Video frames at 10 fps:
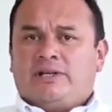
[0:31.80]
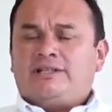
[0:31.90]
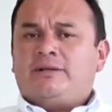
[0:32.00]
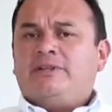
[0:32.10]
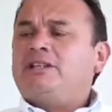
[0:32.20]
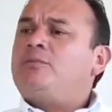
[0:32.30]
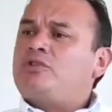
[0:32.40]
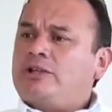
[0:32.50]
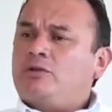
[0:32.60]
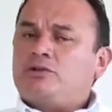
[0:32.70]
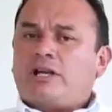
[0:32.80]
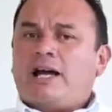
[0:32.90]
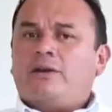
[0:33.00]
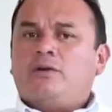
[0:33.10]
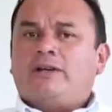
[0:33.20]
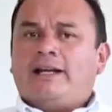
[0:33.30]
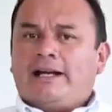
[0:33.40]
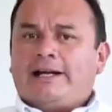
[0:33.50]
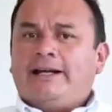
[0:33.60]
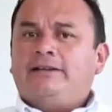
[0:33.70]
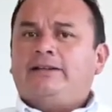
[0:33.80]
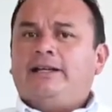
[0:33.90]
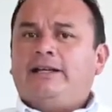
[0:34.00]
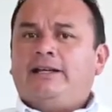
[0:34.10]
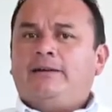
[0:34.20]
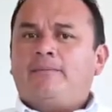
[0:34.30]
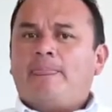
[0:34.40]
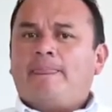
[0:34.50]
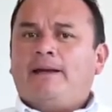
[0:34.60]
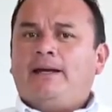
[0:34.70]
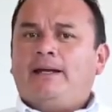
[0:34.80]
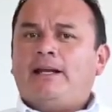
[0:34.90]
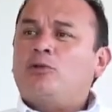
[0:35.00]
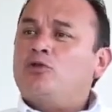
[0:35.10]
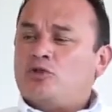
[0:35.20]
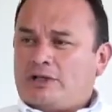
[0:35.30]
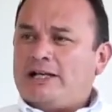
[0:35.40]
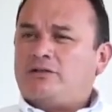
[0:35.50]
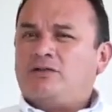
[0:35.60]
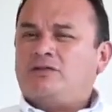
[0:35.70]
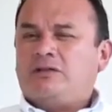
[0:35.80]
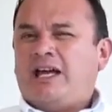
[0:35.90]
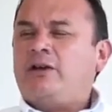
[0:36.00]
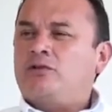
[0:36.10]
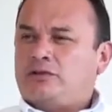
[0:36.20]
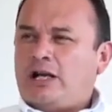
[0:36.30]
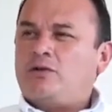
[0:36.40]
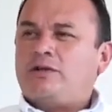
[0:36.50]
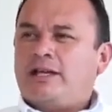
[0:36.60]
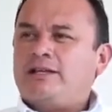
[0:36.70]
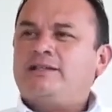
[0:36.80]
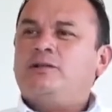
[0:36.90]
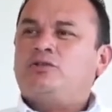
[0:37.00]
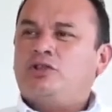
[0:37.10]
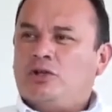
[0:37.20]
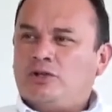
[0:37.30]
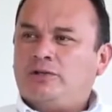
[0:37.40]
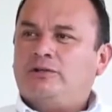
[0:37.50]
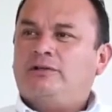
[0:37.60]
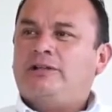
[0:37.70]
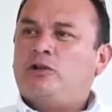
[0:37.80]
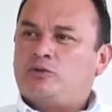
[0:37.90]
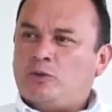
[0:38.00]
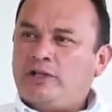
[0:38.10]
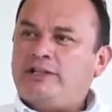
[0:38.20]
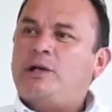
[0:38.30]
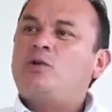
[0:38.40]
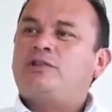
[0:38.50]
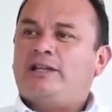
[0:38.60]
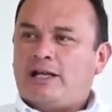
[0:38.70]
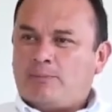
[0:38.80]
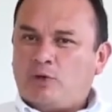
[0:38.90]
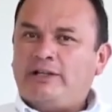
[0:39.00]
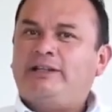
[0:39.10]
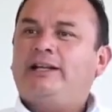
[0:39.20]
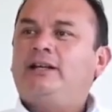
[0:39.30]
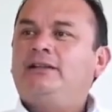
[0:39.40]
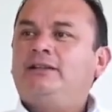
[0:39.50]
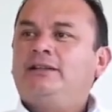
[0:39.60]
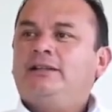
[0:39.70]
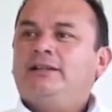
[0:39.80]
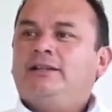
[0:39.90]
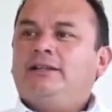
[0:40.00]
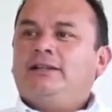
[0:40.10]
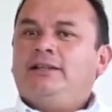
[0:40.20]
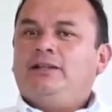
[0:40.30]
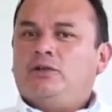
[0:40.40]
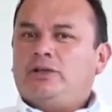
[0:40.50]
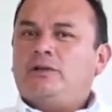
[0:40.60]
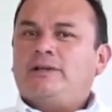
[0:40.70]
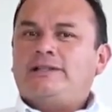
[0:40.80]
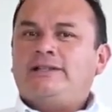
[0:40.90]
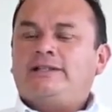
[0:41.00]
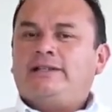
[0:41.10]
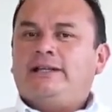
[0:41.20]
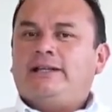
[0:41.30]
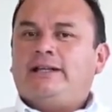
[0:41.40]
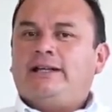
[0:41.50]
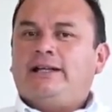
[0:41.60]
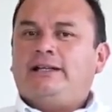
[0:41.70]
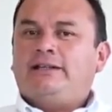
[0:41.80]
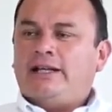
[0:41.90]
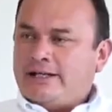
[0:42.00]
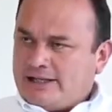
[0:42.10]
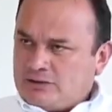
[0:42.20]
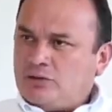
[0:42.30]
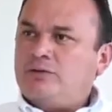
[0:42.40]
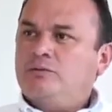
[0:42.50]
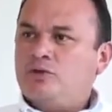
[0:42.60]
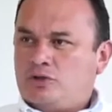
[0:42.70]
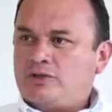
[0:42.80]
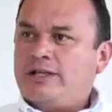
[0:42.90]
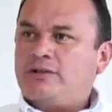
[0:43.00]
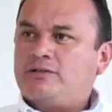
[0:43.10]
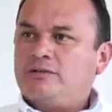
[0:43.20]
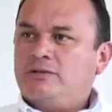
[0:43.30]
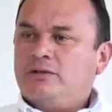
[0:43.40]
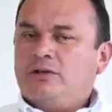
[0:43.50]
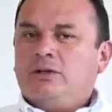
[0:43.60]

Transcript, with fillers: Precisamente hemos encontrado que la gente en algunos casos ha encontrado ya desilusión de los políticos y de la política. Y yo quiero decirte que tienen razón, muchos de ellos,